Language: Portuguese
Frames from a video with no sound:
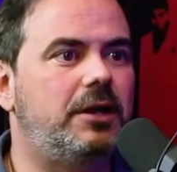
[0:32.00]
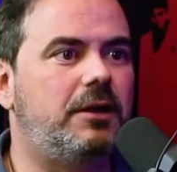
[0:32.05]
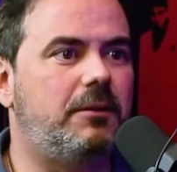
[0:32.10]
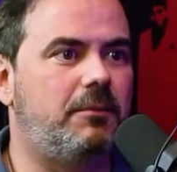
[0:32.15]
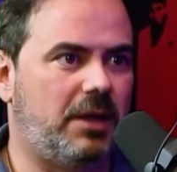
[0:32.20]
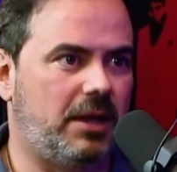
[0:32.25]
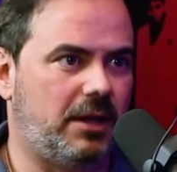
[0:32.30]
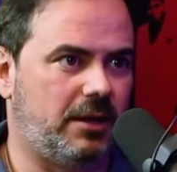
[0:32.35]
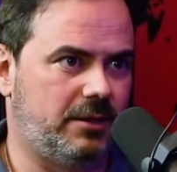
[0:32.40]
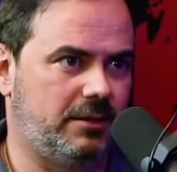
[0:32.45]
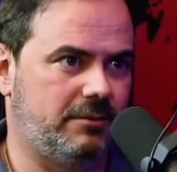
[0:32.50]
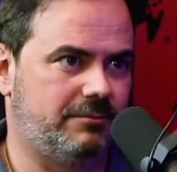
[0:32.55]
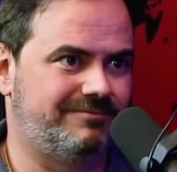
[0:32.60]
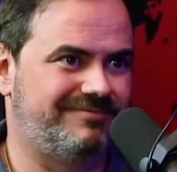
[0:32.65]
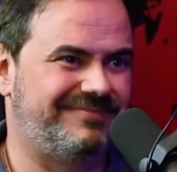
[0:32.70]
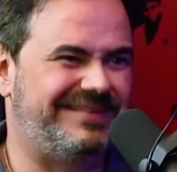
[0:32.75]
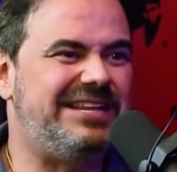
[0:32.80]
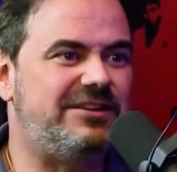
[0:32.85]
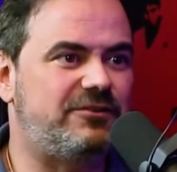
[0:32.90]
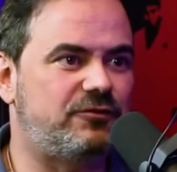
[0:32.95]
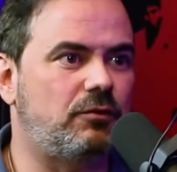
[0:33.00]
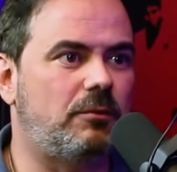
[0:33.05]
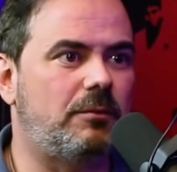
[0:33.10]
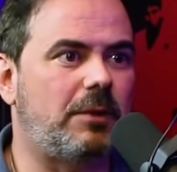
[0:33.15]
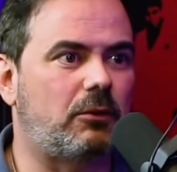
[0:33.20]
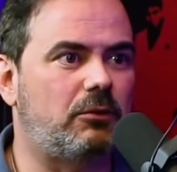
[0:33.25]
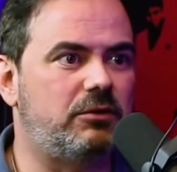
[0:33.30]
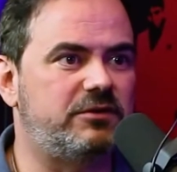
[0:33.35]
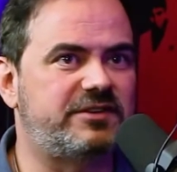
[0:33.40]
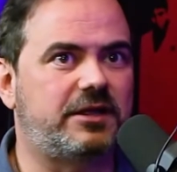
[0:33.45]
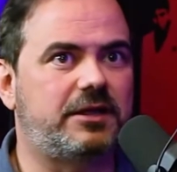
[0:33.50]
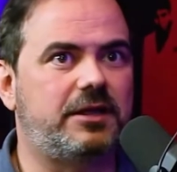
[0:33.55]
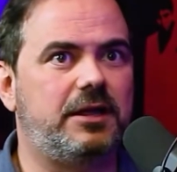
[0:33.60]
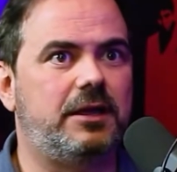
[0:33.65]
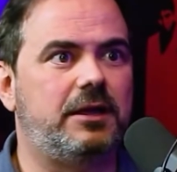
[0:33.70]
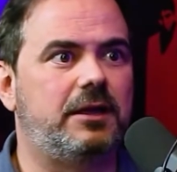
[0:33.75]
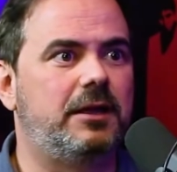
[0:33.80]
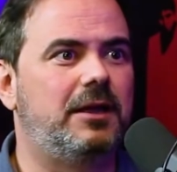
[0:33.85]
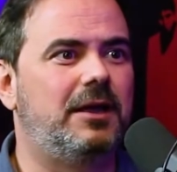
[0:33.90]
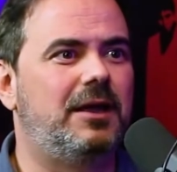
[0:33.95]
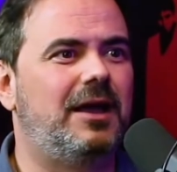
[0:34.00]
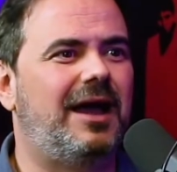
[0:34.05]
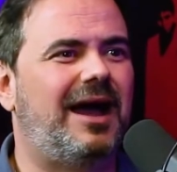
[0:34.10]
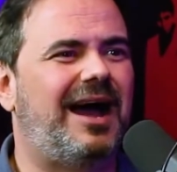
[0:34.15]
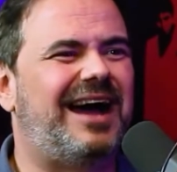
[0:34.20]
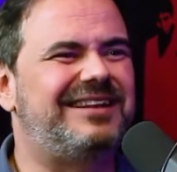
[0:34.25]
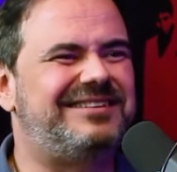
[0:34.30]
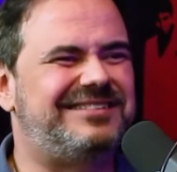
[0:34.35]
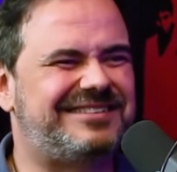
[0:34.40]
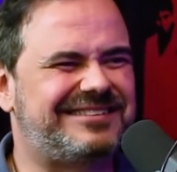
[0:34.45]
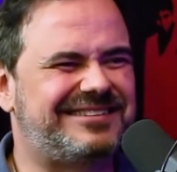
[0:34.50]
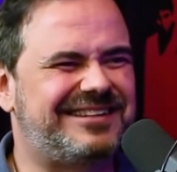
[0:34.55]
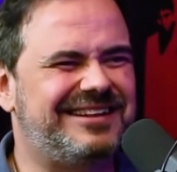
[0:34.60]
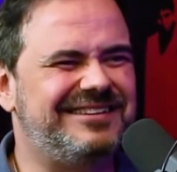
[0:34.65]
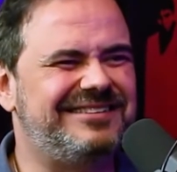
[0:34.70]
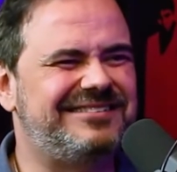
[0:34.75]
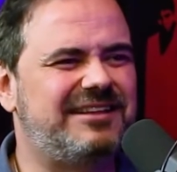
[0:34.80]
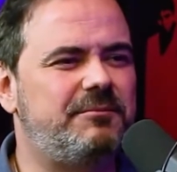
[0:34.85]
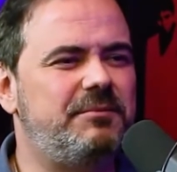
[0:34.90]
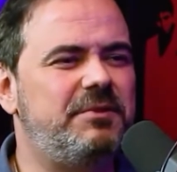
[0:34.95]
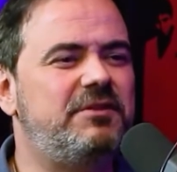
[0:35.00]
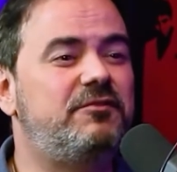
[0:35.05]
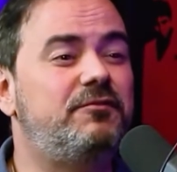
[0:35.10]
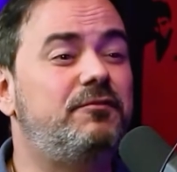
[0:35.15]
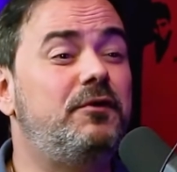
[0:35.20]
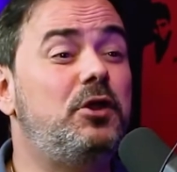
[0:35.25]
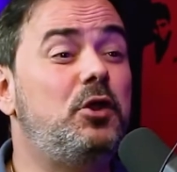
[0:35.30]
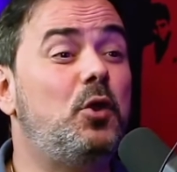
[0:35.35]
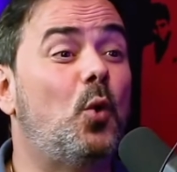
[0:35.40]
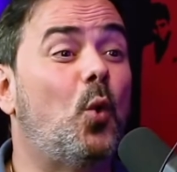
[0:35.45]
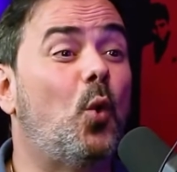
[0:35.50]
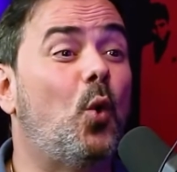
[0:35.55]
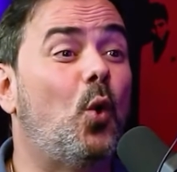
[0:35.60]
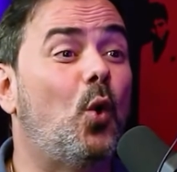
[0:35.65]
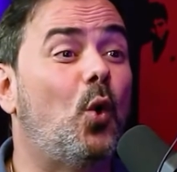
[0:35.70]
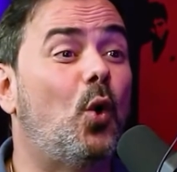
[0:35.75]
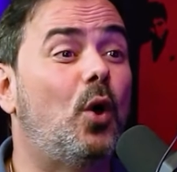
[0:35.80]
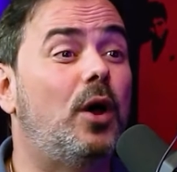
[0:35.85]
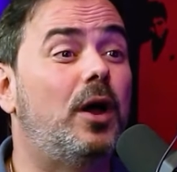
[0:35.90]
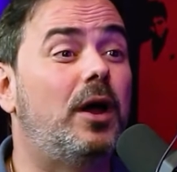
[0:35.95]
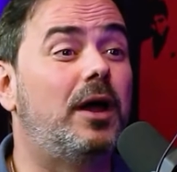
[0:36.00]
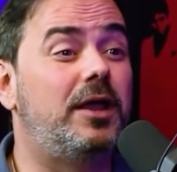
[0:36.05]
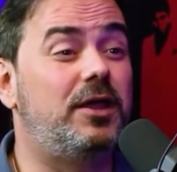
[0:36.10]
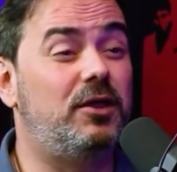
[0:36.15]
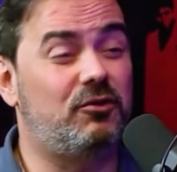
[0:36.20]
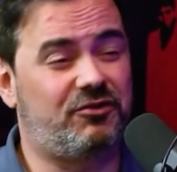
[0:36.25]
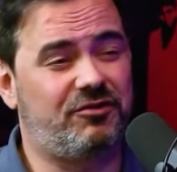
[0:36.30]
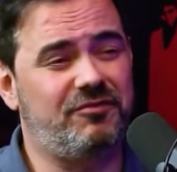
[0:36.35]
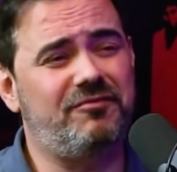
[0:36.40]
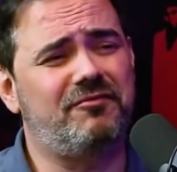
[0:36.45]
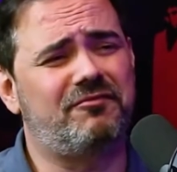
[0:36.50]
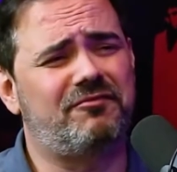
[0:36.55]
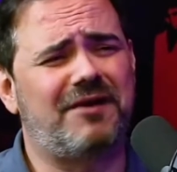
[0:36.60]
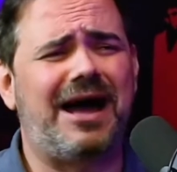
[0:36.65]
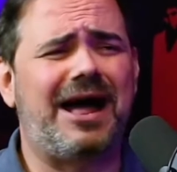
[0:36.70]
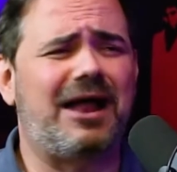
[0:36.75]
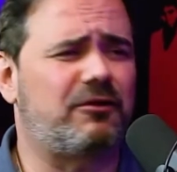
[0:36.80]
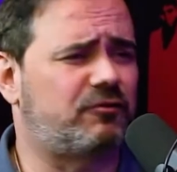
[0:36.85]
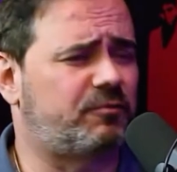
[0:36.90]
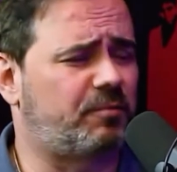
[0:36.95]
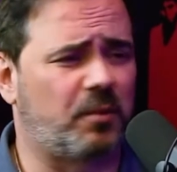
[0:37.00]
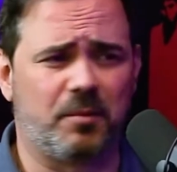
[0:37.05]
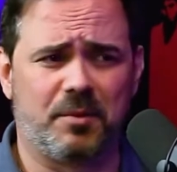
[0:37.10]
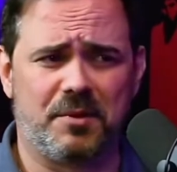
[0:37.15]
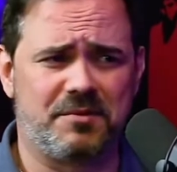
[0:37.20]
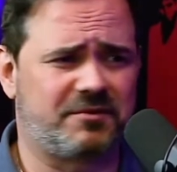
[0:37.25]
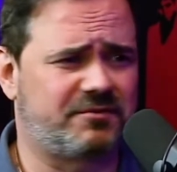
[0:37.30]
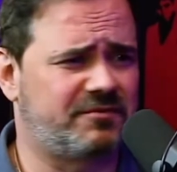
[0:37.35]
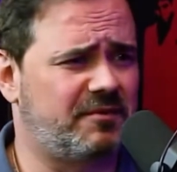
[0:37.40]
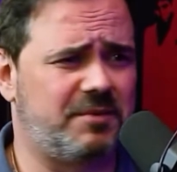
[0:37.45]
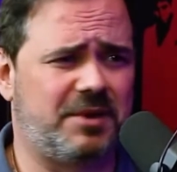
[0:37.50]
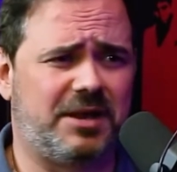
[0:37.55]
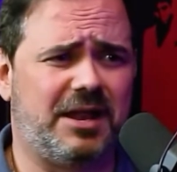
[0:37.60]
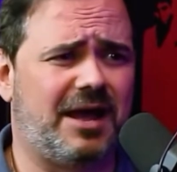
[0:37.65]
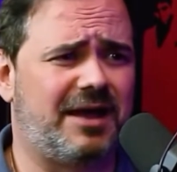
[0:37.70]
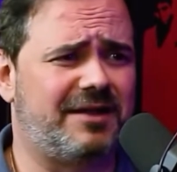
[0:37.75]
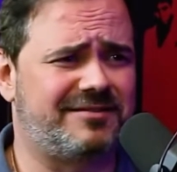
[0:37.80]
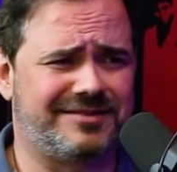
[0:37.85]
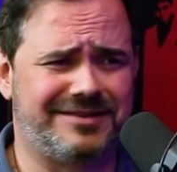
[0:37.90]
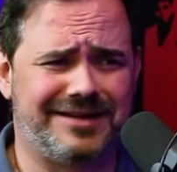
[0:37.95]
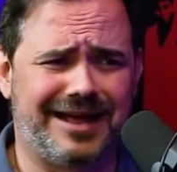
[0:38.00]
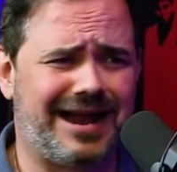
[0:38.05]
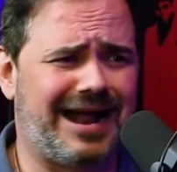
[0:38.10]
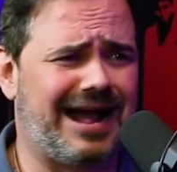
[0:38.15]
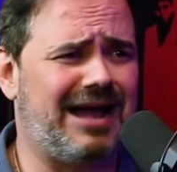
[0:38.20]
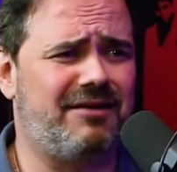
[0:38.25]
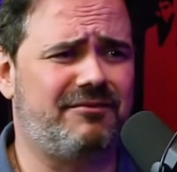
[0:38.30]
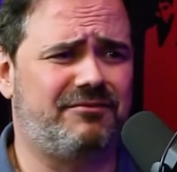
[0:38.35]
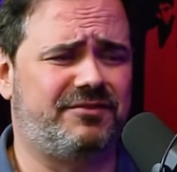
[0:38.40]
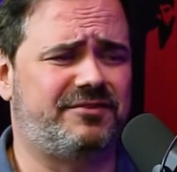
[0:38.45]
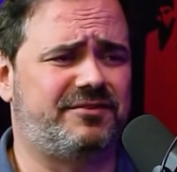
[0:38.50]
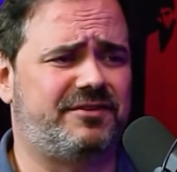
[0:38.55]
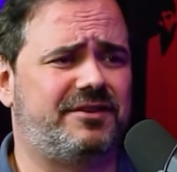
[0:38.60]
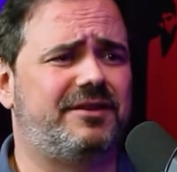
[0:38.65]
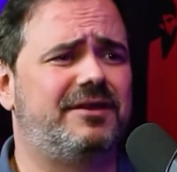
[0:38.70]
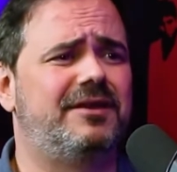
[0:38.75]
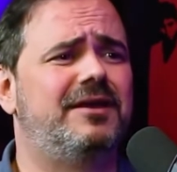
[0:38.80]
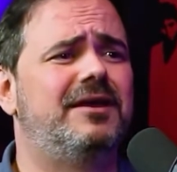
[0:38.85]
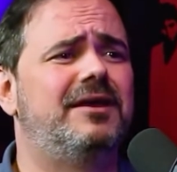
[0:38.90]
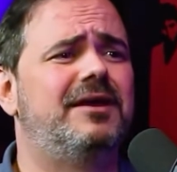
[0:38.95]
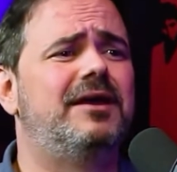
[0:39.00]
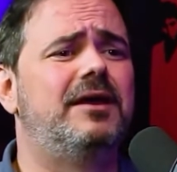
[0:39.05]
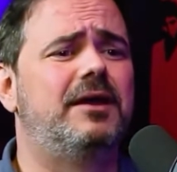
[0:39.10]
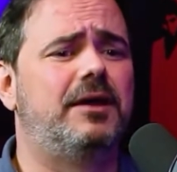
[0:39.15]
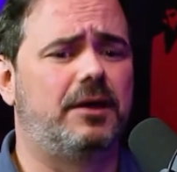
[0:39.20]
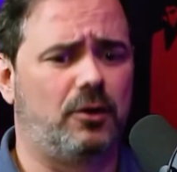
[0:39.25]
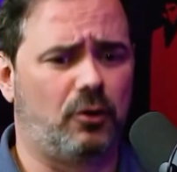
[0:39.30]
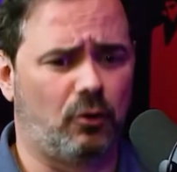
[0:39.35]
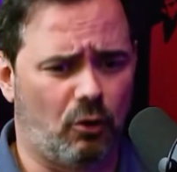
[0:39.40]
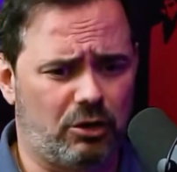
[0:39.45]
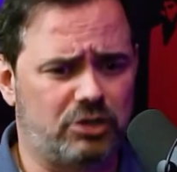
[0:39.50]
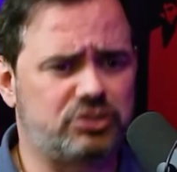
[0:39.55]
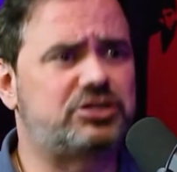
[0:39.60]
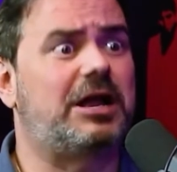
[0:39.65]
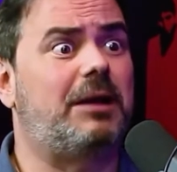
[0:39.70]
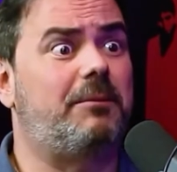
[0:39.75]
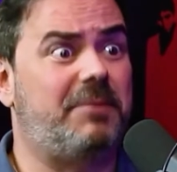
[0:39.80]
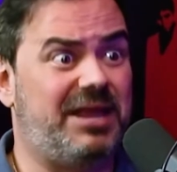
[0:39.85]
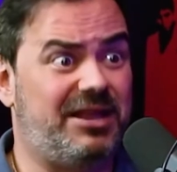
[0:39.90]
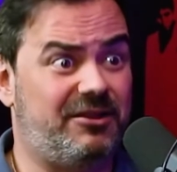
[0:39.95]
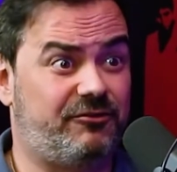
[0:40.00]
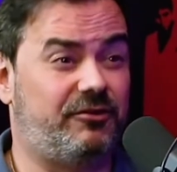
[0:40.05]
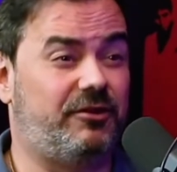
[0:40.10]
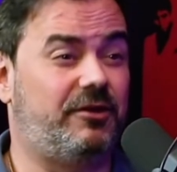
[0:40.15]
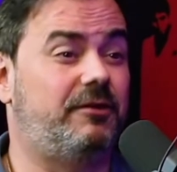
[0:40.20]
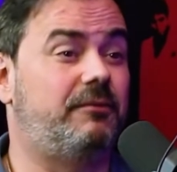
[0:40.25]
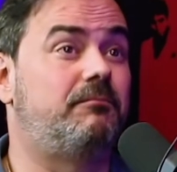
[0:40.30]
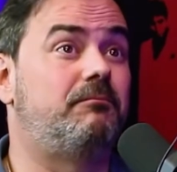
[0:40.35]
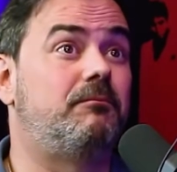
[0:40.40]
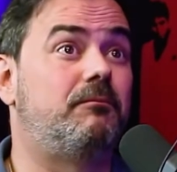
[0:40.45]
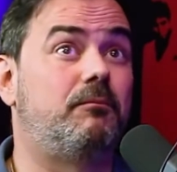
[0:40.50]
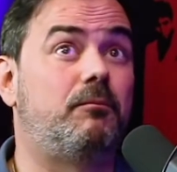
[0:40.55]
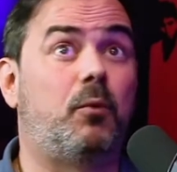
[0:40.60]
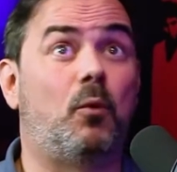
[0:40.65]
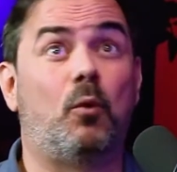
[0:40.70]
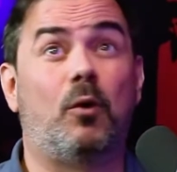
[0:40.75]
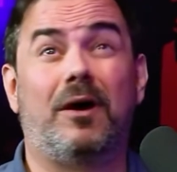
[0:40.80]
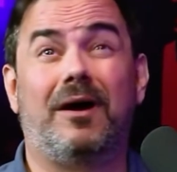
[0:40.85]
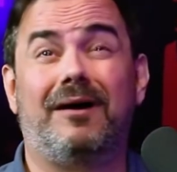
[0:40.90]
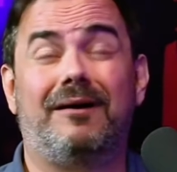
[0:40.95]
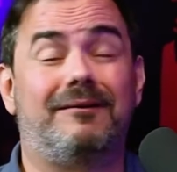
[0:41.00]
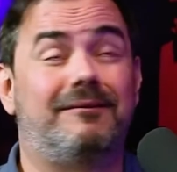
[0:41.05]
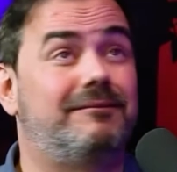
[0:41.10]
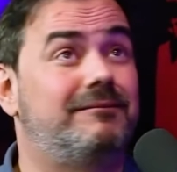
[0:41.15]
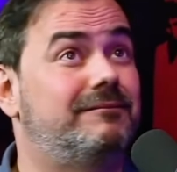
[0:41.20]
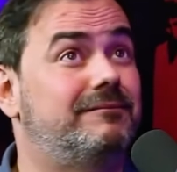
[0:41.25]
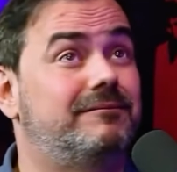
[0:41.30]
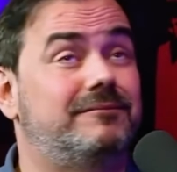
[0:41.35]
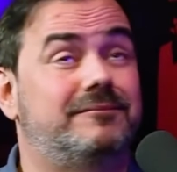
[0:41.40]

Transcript: olha que merda. Isso é uma coisa que a distância me esfriou. E eu tive vários problemas familiares graves e, logicamente, porra,